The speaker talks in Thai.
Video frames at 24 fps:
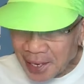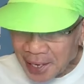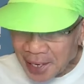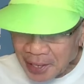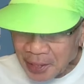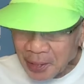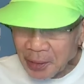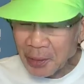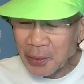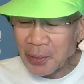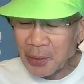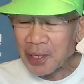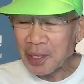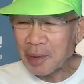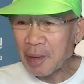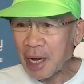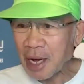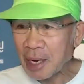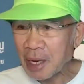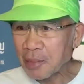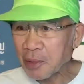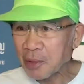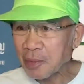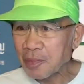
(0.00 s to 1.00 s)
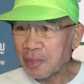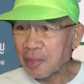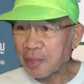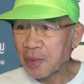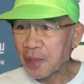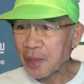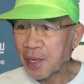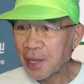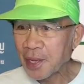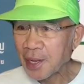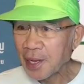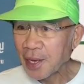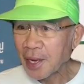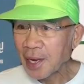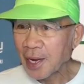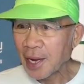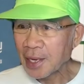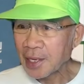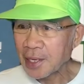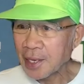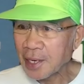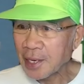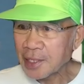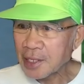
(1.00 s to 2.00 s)
ยังอยู่ที่บ้านผม หลั
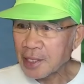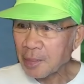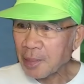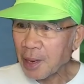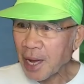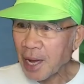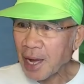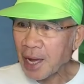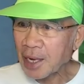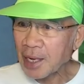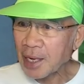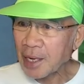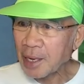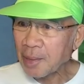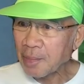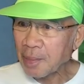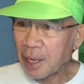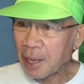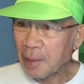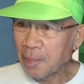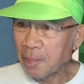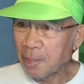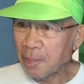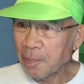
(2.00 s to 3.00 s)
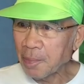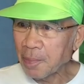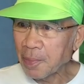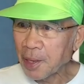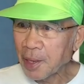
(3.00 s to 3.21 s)
งจากนั้นสภาก็พิมพ์